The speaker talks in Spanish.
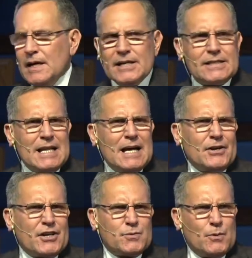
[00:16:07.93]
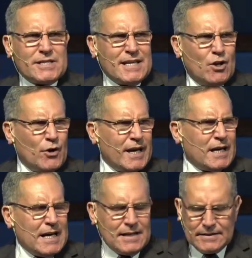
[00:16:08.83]
Es la respuesta
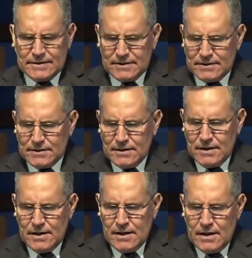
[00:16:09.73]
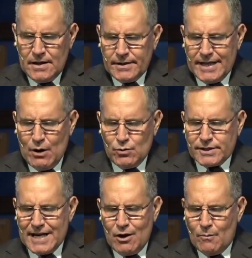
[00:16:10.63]
lógica de
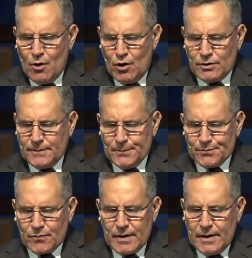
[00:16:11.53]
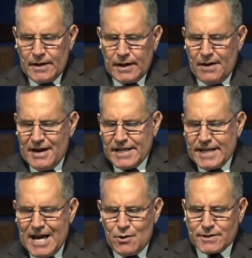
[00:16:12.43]
un Salomón que
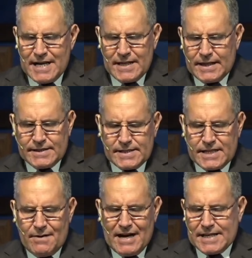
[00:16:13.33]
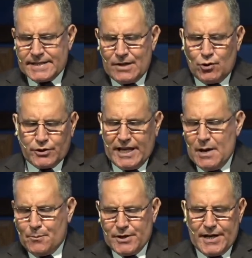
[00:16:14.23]
20 años antes estaba gastando
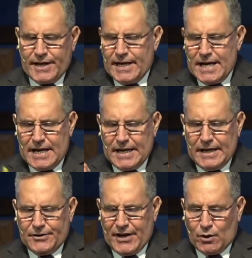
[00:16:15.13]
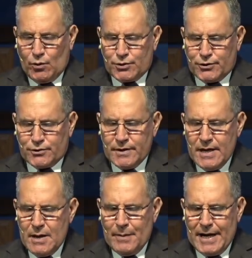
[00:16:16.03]
tiempo, energía y recursos
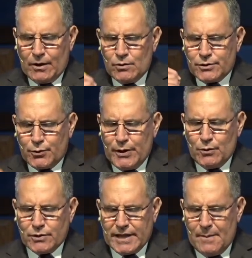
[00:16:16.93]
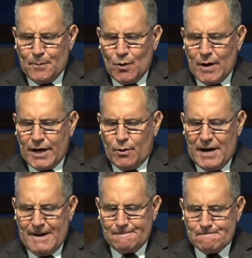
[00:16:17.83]
para construir un templo a
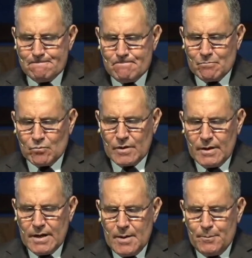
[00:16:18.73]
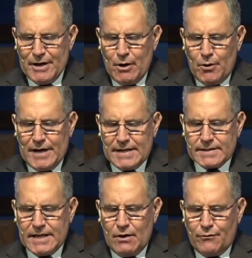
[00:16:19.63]
Jehová pero ahora
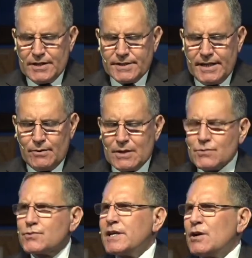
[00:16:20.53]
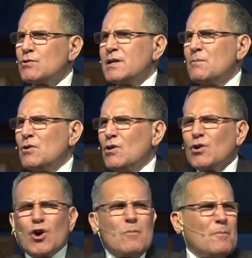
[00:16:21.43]
está ofreciendo a sus hijos a
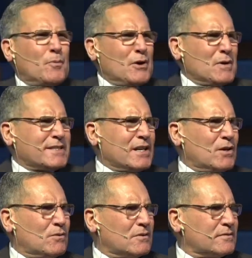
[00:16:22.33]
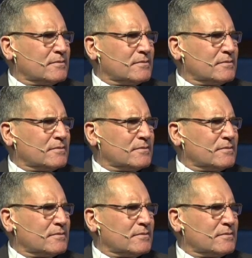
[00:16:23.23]
Moloch. ¿Cómo puedo hacerlo?